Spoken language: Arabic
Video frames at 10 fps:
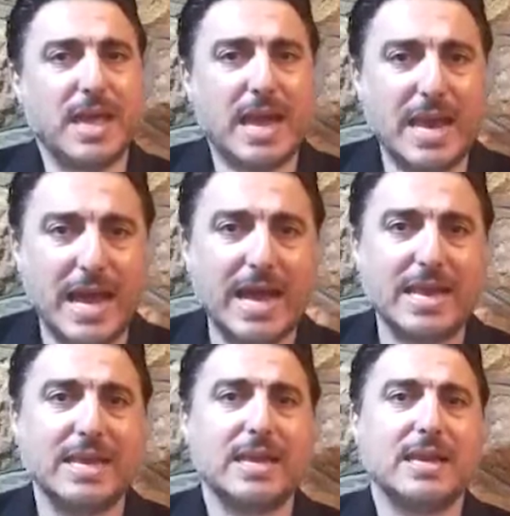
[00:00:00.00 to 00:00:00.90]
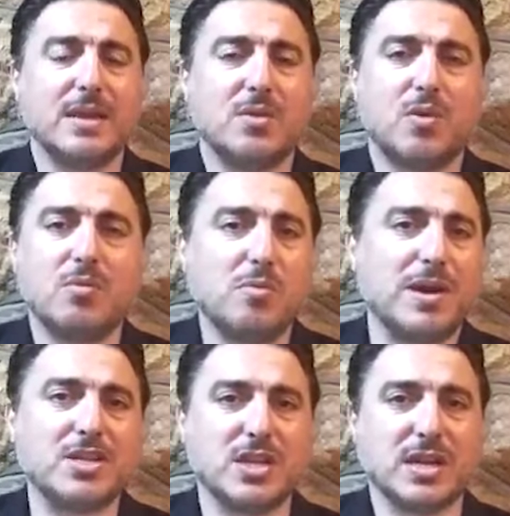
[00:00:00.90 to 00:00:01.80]
الحل
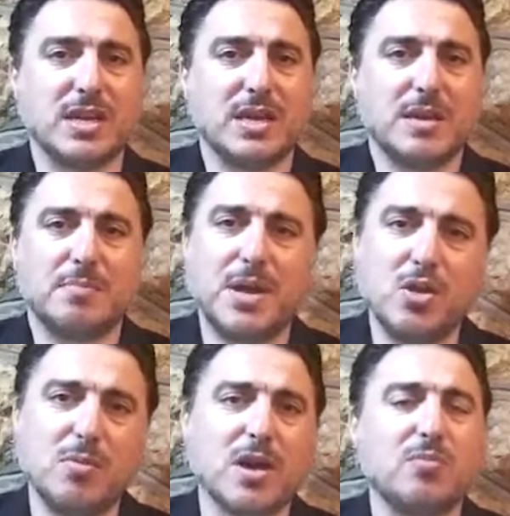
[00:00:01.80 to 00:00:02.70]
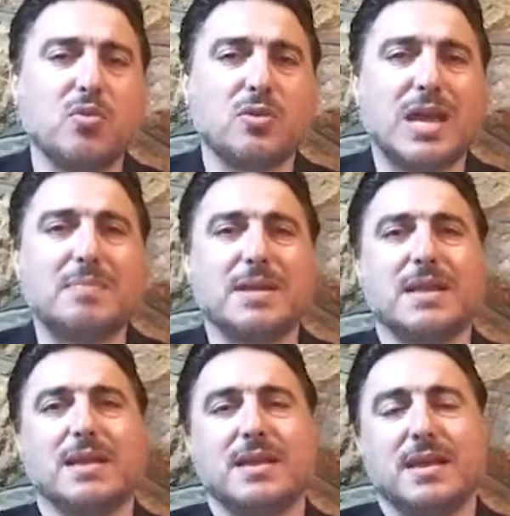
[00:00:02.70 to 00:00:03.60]
والمباشر منه مربوط
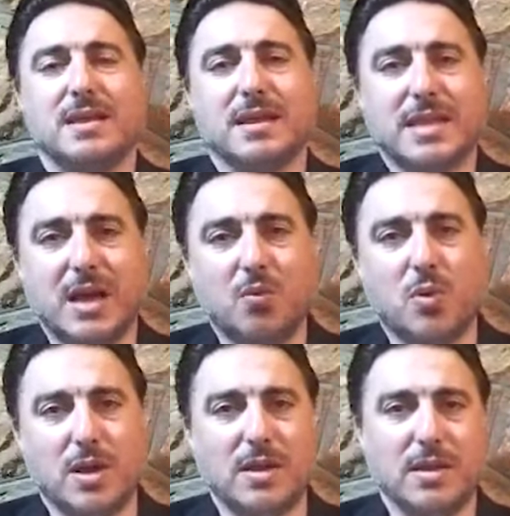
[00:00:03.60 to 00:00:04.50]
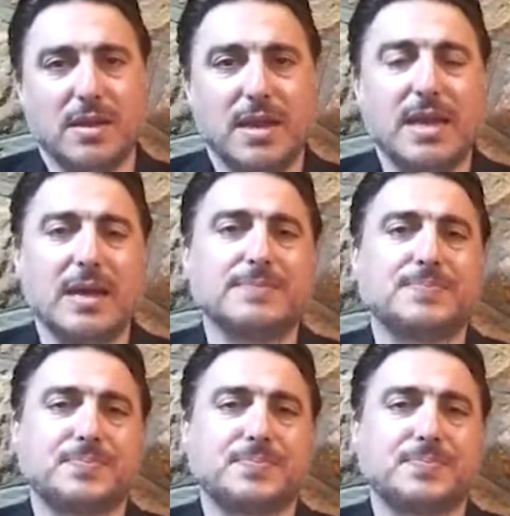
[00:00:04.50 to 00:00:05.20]
ابدا نتحول الى